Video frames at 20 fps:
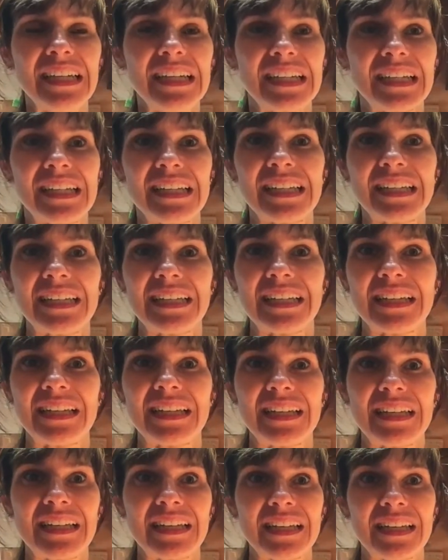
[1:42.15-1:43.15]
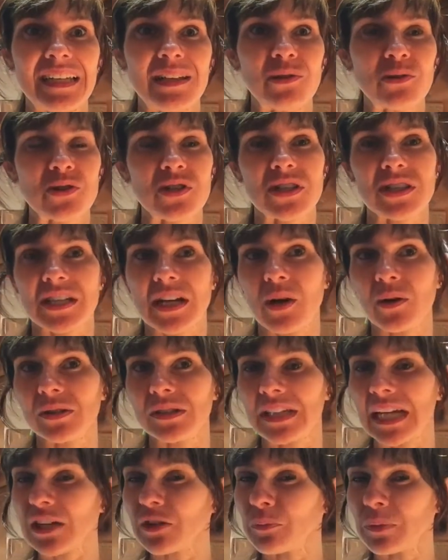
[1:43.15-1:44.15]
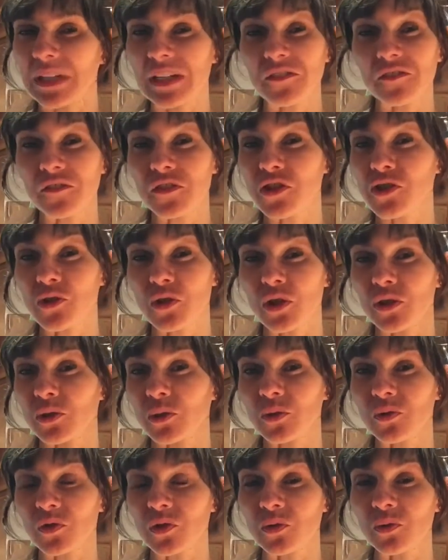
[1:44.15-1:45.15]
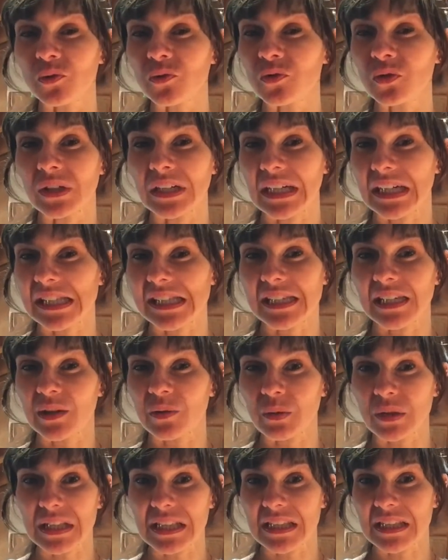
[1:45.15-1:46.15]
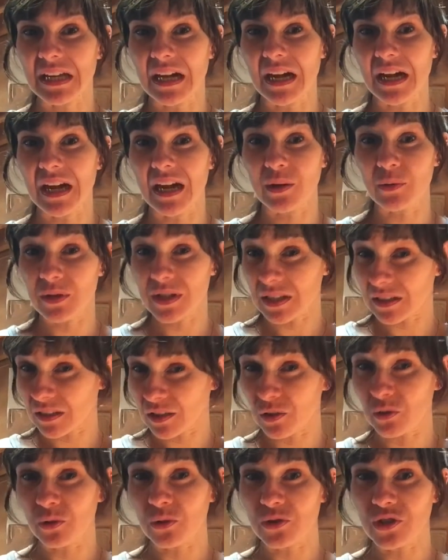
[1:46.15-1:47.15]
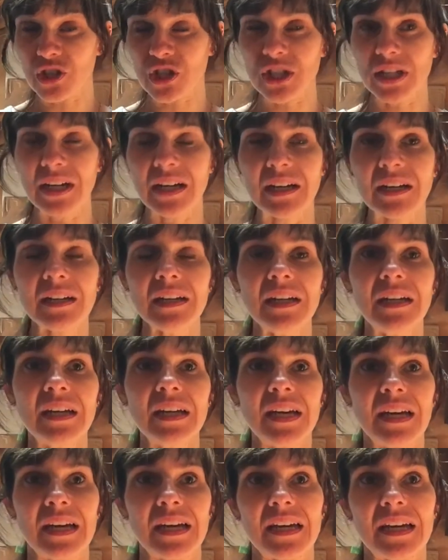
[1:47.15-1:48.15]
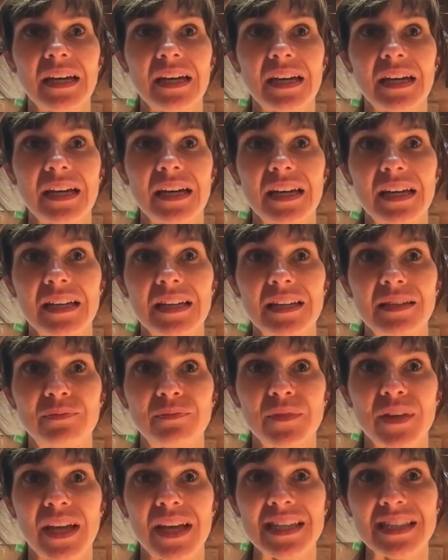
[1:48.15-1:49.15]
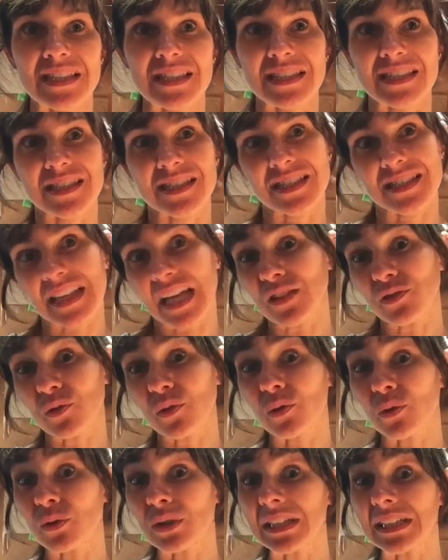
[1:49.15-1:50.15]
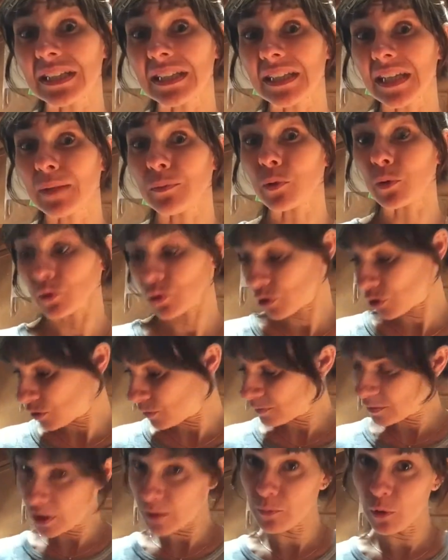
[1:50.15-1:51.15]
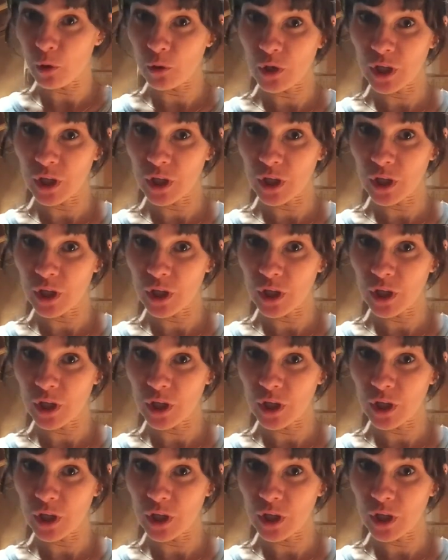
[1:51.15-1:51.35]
E e lo straordinario beneficio che io ho ottenuto grazie a questa, questa tecnologia eh, è stato con gli emoji, emo,